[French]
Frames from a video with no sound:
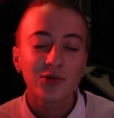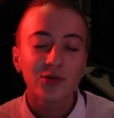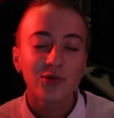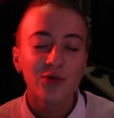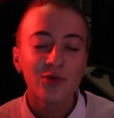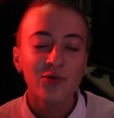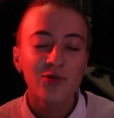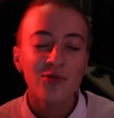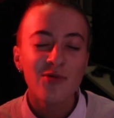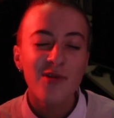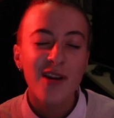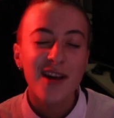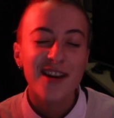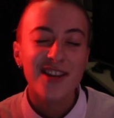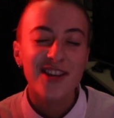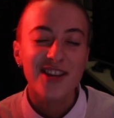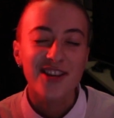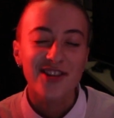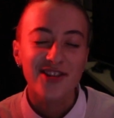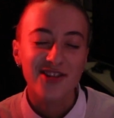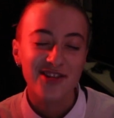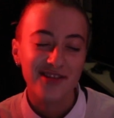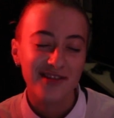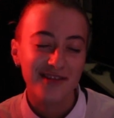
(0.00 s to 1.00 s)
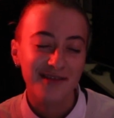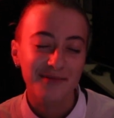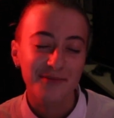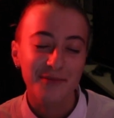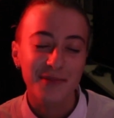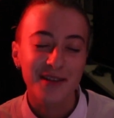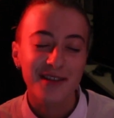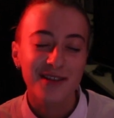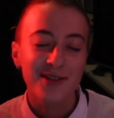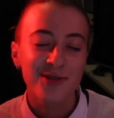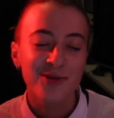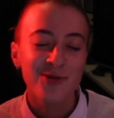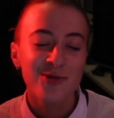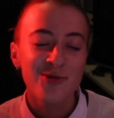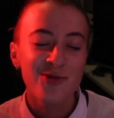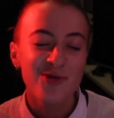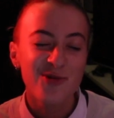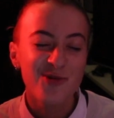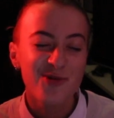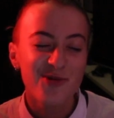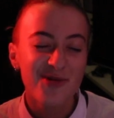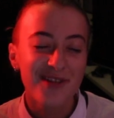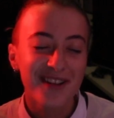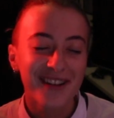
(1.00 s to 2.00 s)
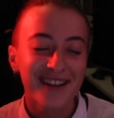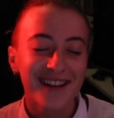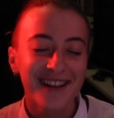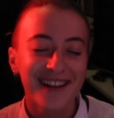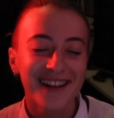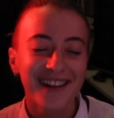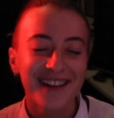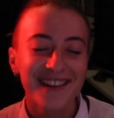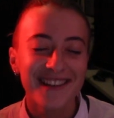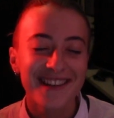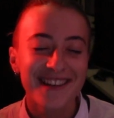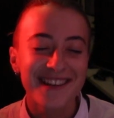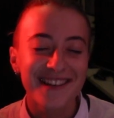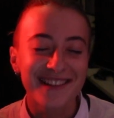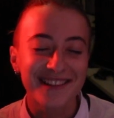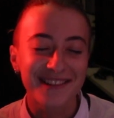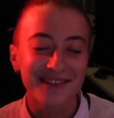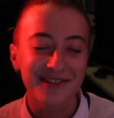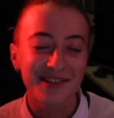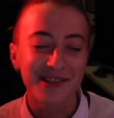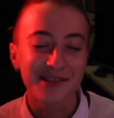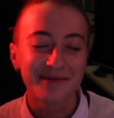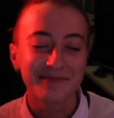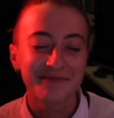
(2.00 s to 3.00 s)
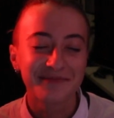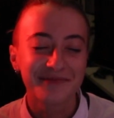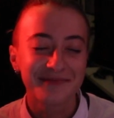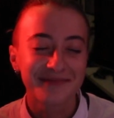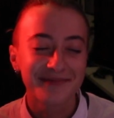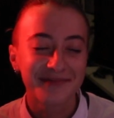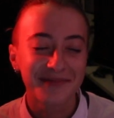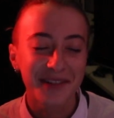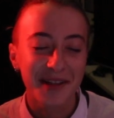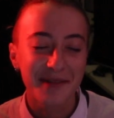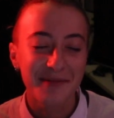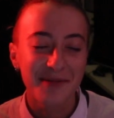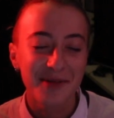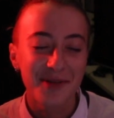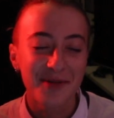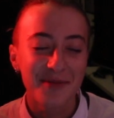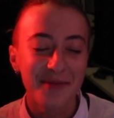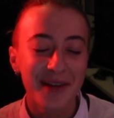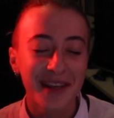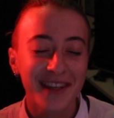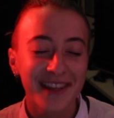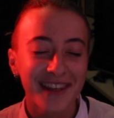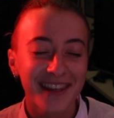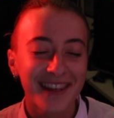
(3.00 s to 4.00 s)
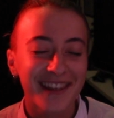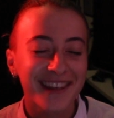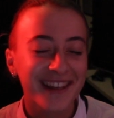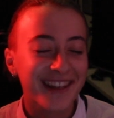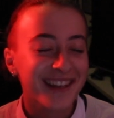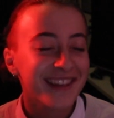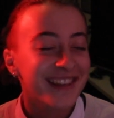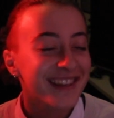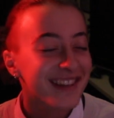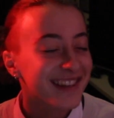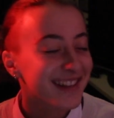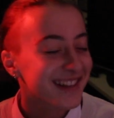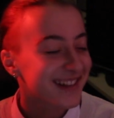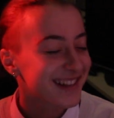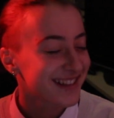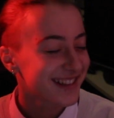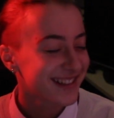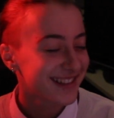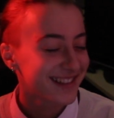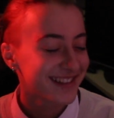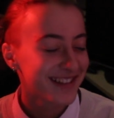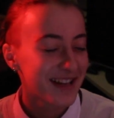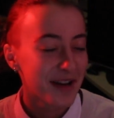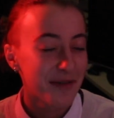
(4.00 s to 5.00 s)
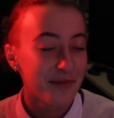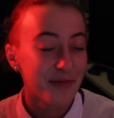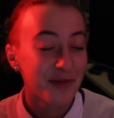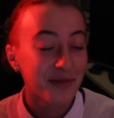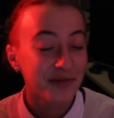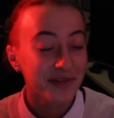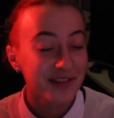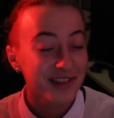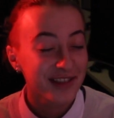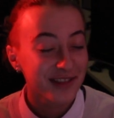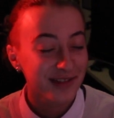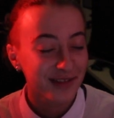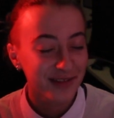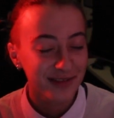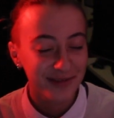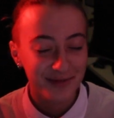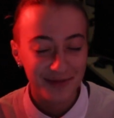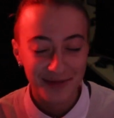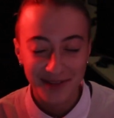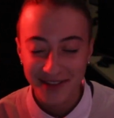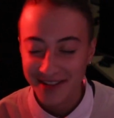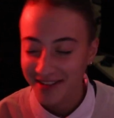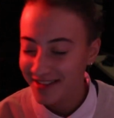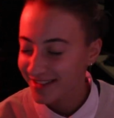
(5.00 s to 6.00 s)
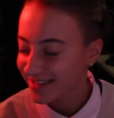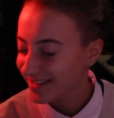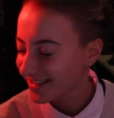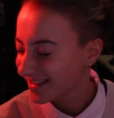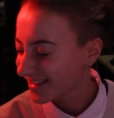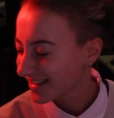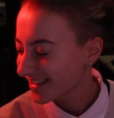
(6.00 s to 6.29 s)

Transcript: Nul Ayesh, mais nul Ayesh quoi. Bah, vraiment le mec qui a écrit ça, la meuf qui chante, putain.